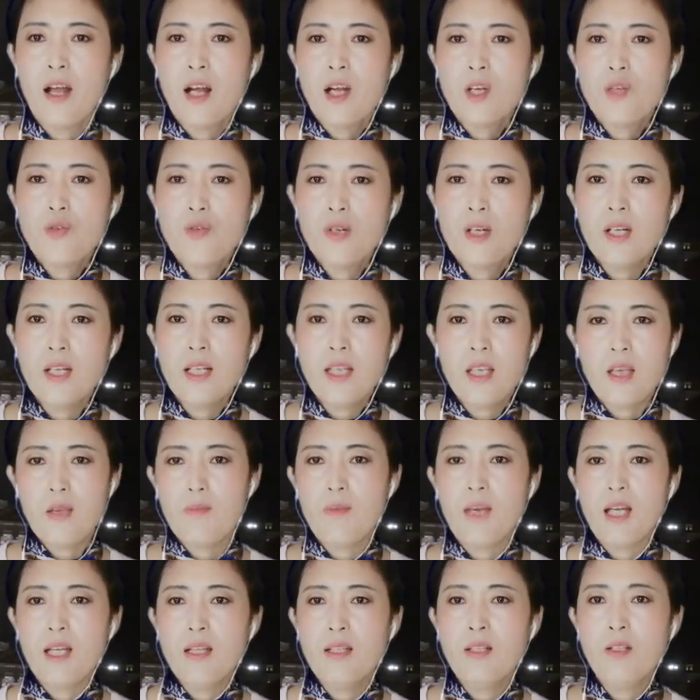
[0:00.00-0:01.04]
说你
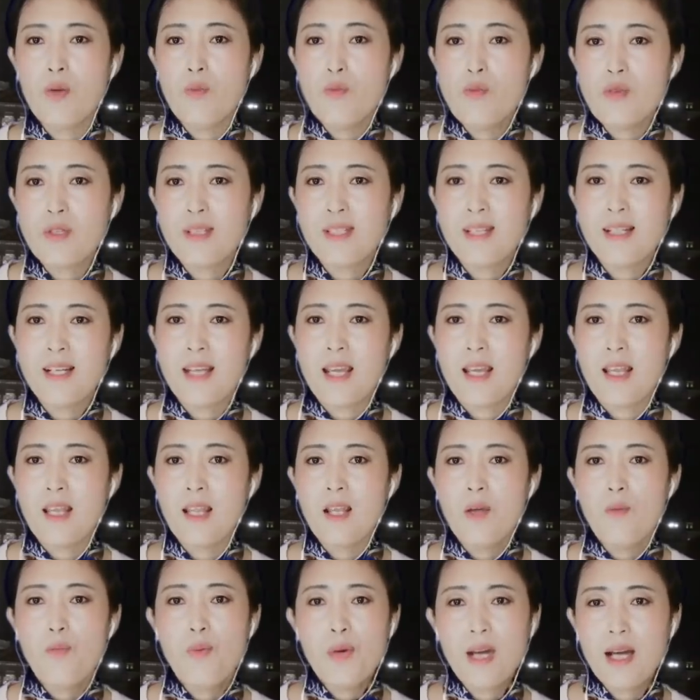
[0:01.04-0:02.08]
们穆斯
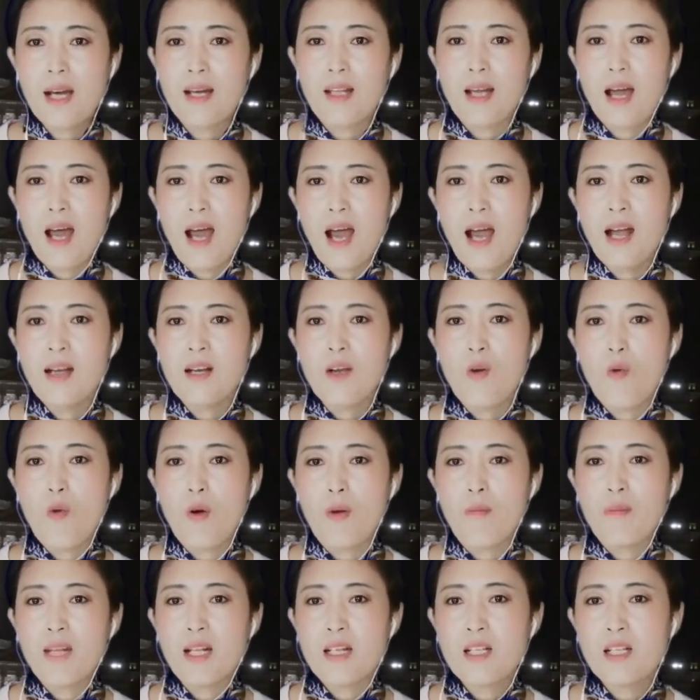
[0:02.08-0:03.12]
林不可能按照我
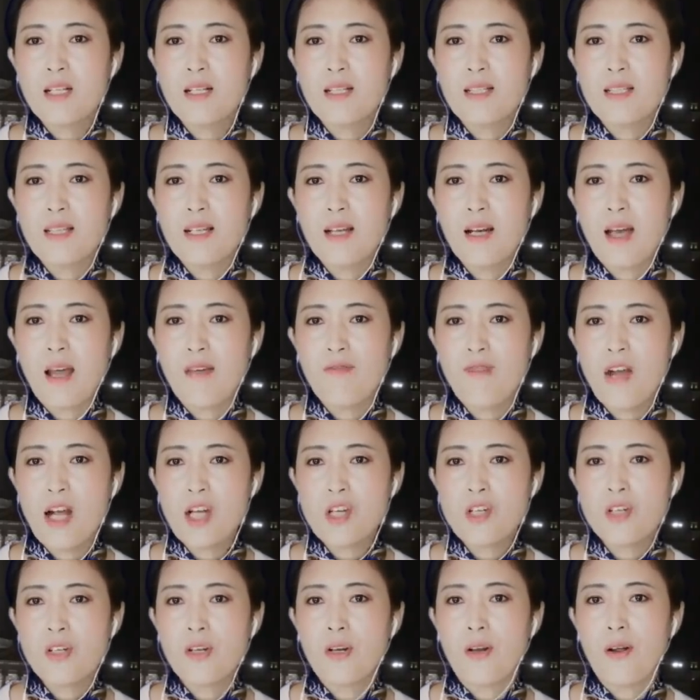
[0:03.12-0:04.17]
们的圣经来发
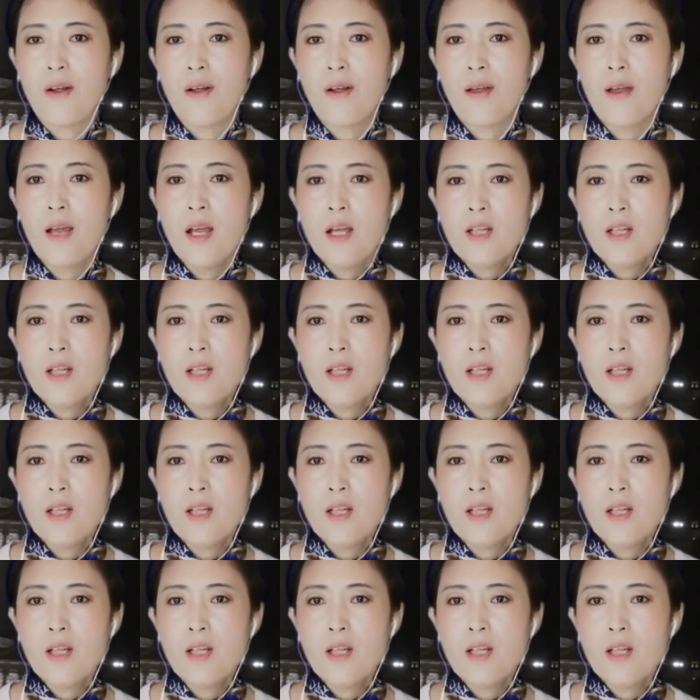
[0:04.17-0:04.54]
誓。